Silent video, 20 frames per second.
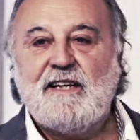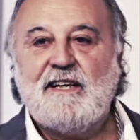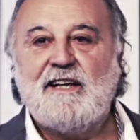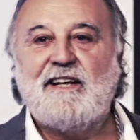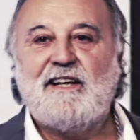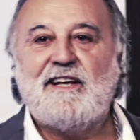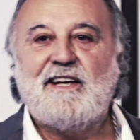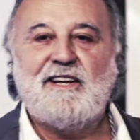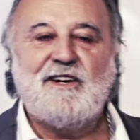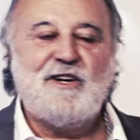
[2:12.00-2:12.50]

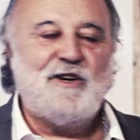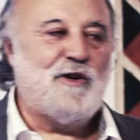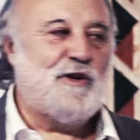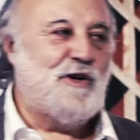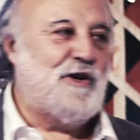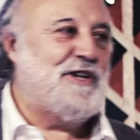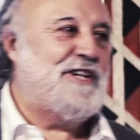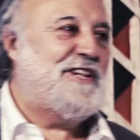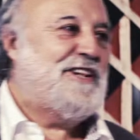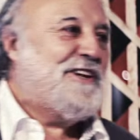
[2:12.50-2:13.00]
eh,
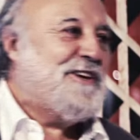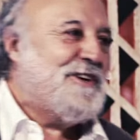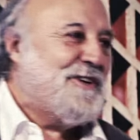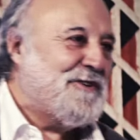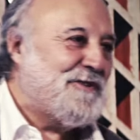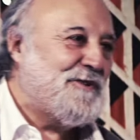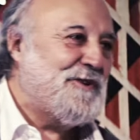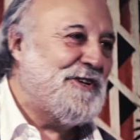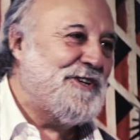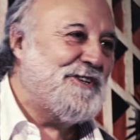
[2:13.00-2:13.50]
lo,
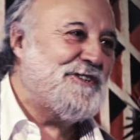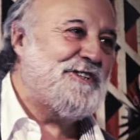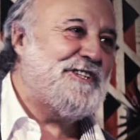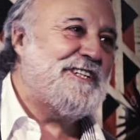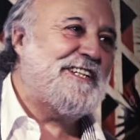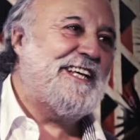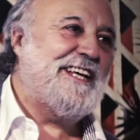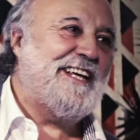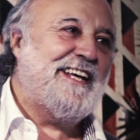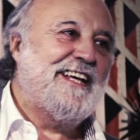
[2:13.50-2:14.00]
curioso es
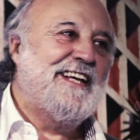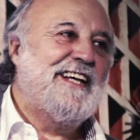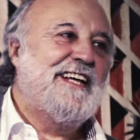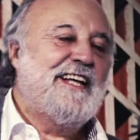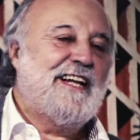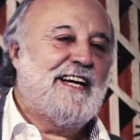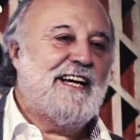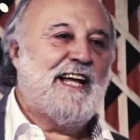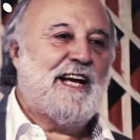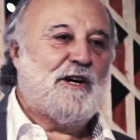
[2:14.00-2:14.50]
que
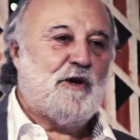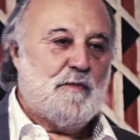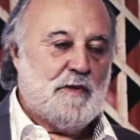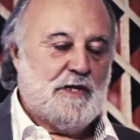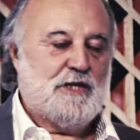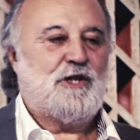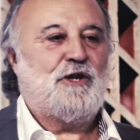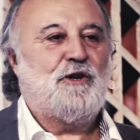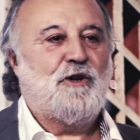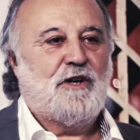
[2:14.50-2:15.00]
la
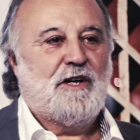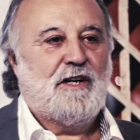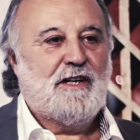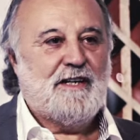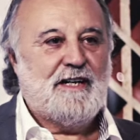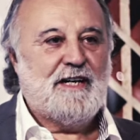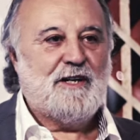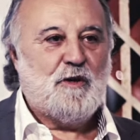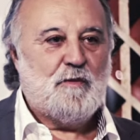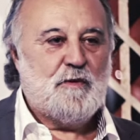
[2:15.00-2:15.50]
comisión,
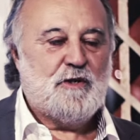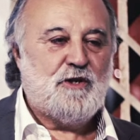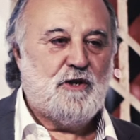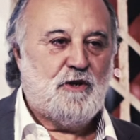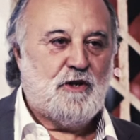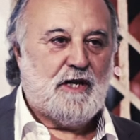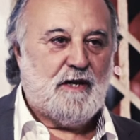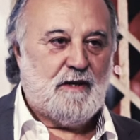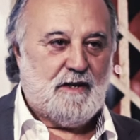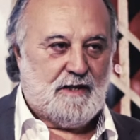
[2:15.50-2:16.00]
la
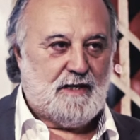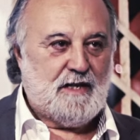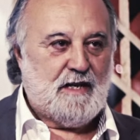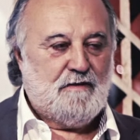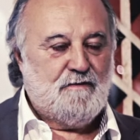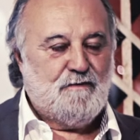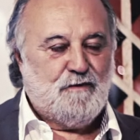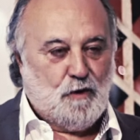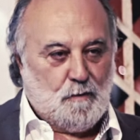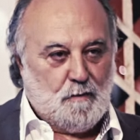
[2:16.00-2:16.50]
comisión que
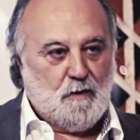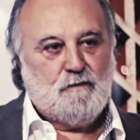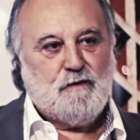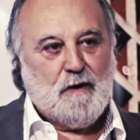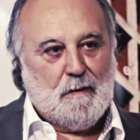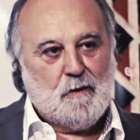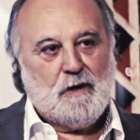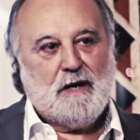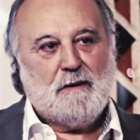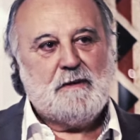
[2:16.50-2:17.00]
informó
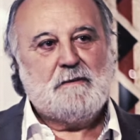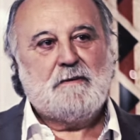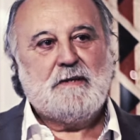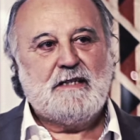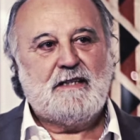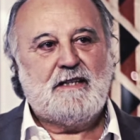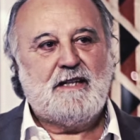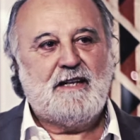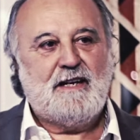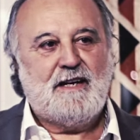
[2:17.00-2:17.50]

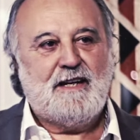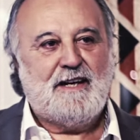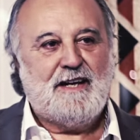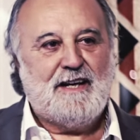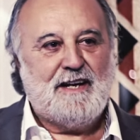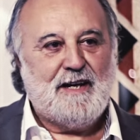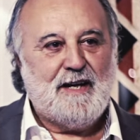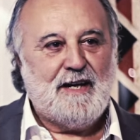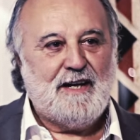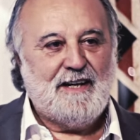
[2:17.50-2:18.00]
favorablemente
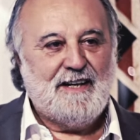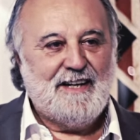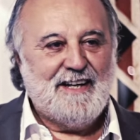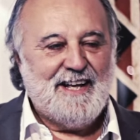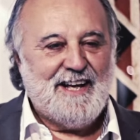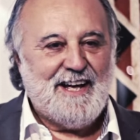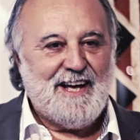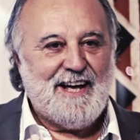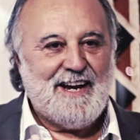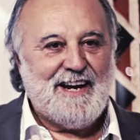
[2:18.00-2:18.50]
a
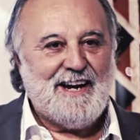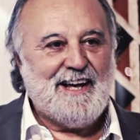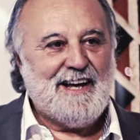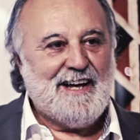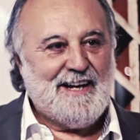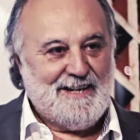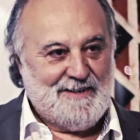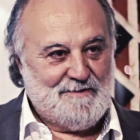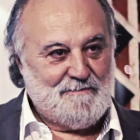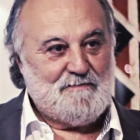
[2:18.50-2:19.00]

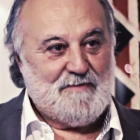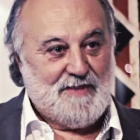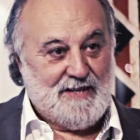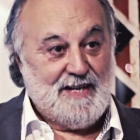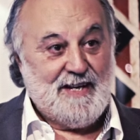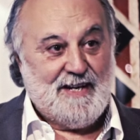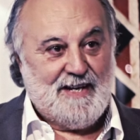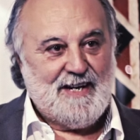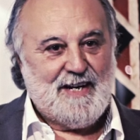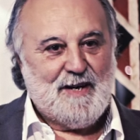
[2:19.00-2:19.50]

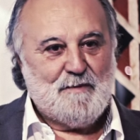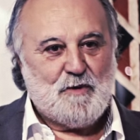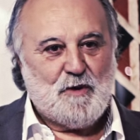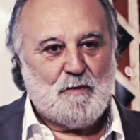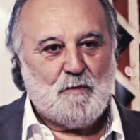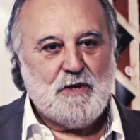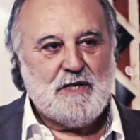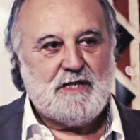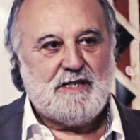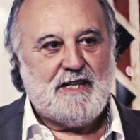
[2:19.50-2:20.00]
la,
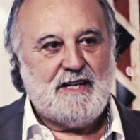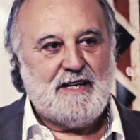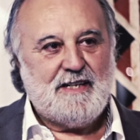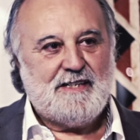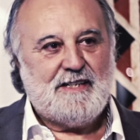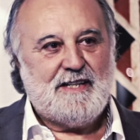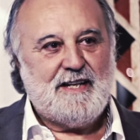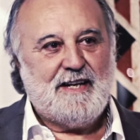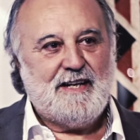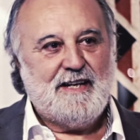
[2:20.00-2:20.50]
propuesta
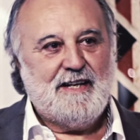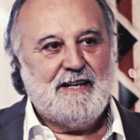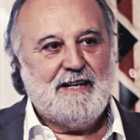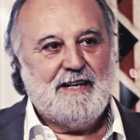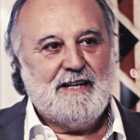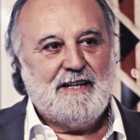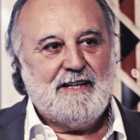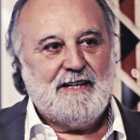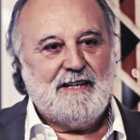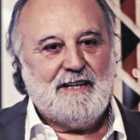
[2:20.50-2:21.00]
esta,
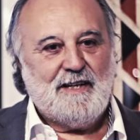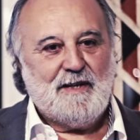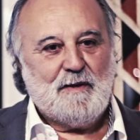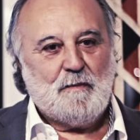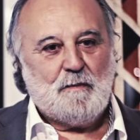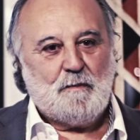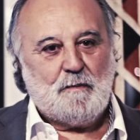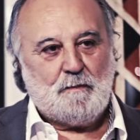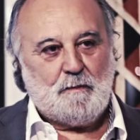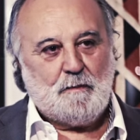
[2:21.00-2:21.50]
eh,
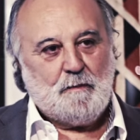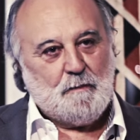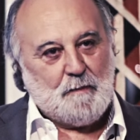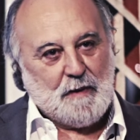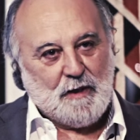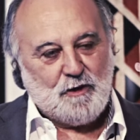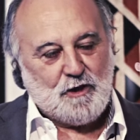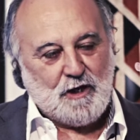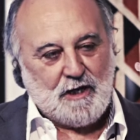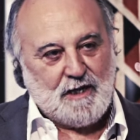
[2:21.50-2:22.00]

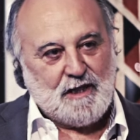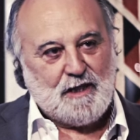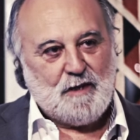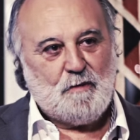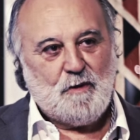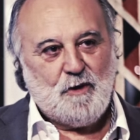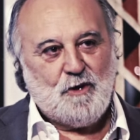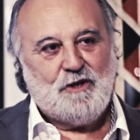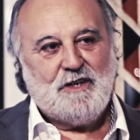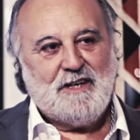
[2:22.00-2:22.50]
pero
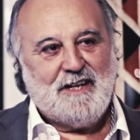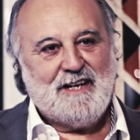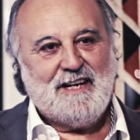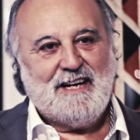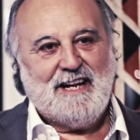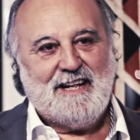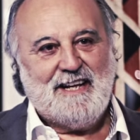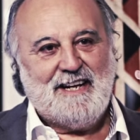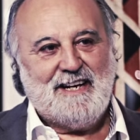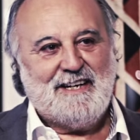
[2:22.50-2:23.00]
recibió
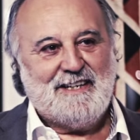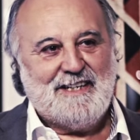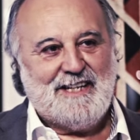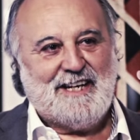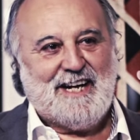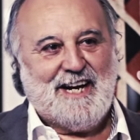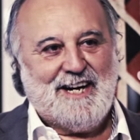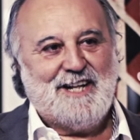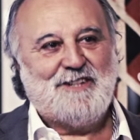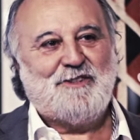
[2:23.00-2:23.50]
en, el
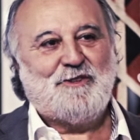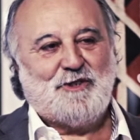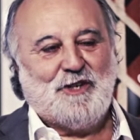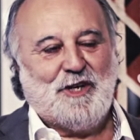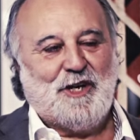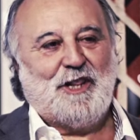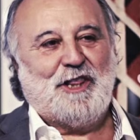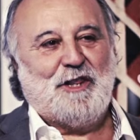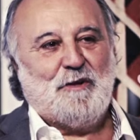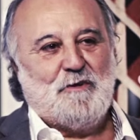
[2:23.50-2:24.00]
decanato se
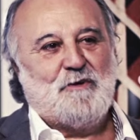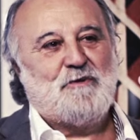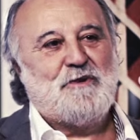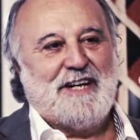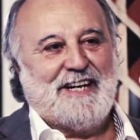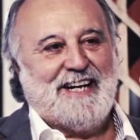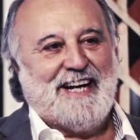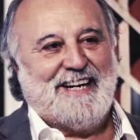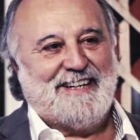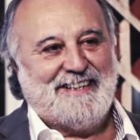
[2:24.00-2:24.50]
recibió
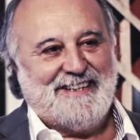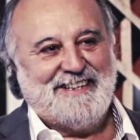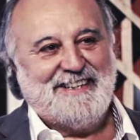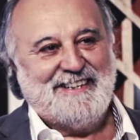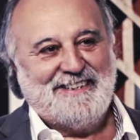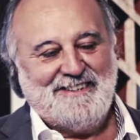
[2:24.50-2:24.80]
una carta